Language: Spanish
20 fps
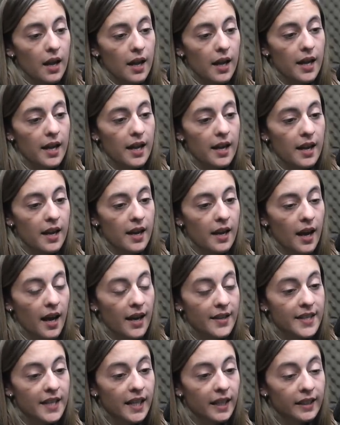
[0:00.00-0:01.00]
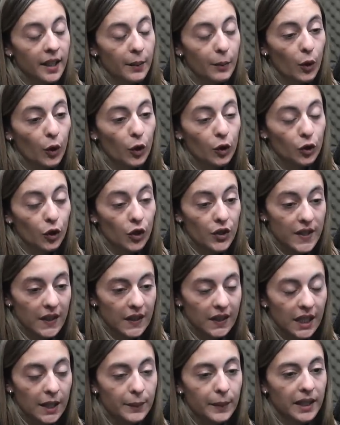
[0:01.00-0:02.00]
Eh, así que estamos con todo ese
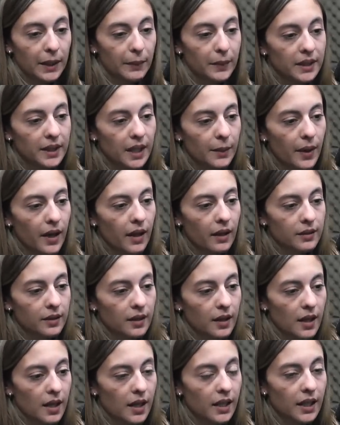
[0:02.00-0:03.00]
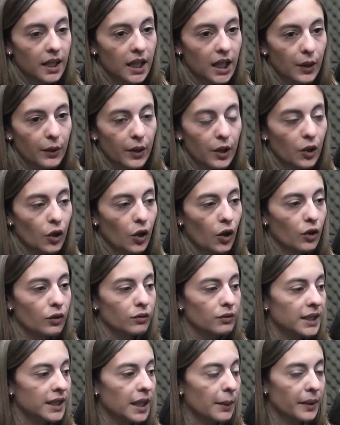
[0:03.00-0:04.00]
tema, también temas que tienen que ver
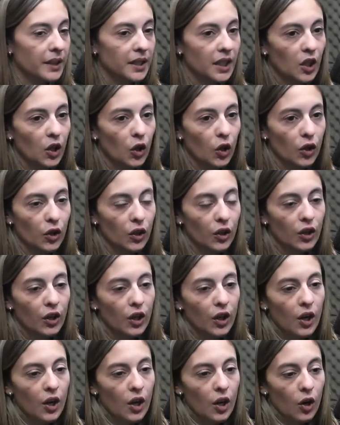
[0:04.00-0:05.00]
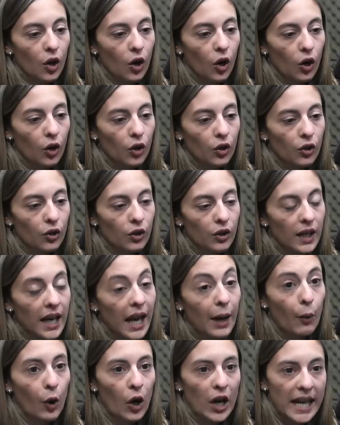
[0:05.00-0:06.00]
con netamente con, con
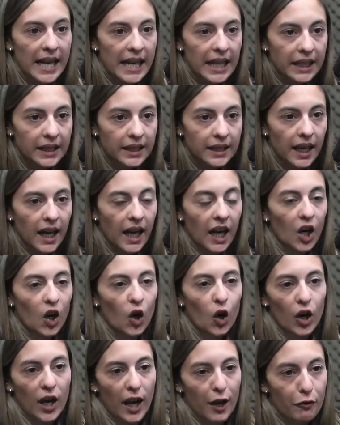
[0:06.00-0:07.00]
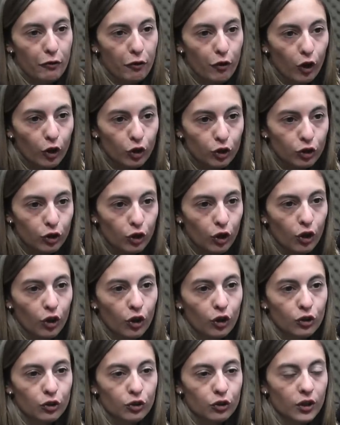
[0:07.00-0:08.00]
la boleta, con las
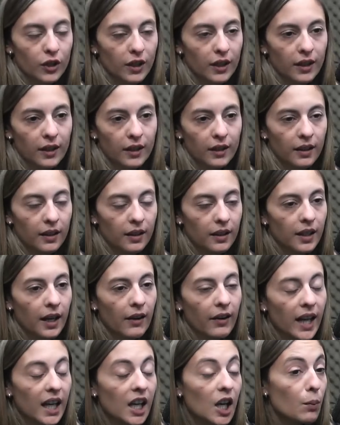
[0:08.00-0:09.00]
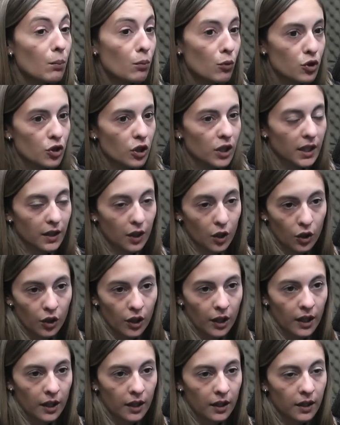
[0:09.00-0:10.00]
fotos. la verdad es que es mucho el trabajo
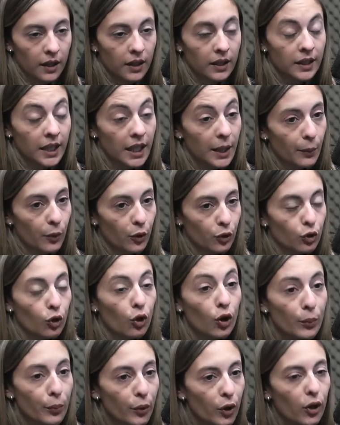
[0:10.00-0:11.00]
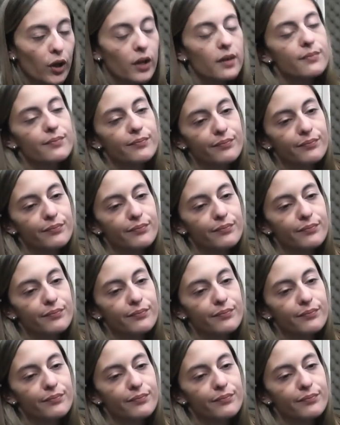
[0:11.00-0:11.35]
que, tenemos hoy por hoy.